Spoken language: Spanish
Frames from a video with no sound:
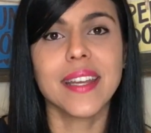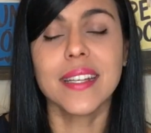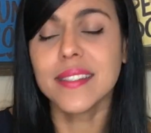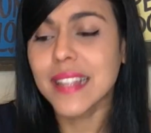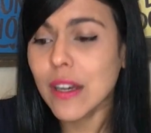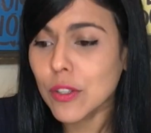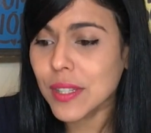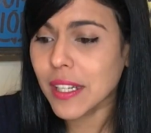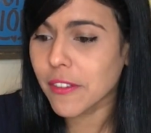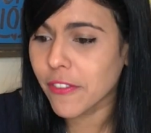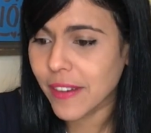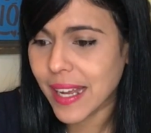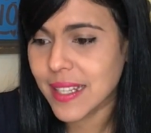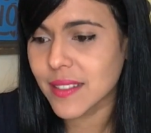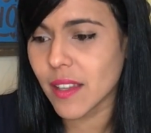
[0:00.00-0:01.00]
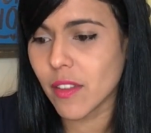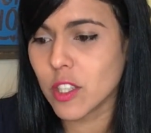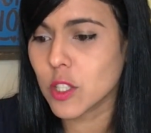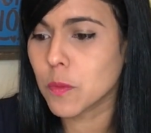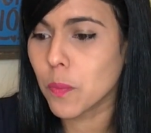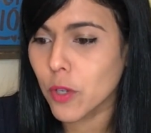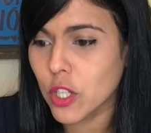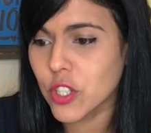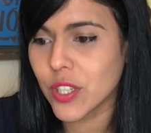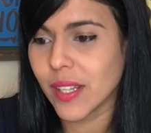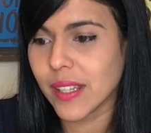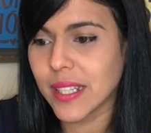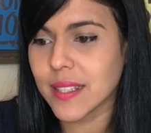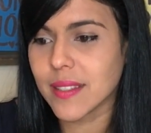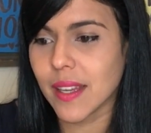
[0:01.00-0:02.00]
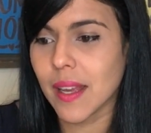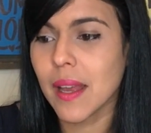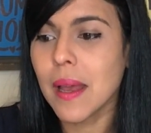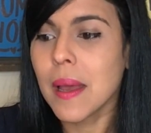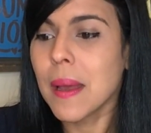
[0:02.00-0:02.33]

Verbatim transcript: Y esta otra frase de Spurgeon dice,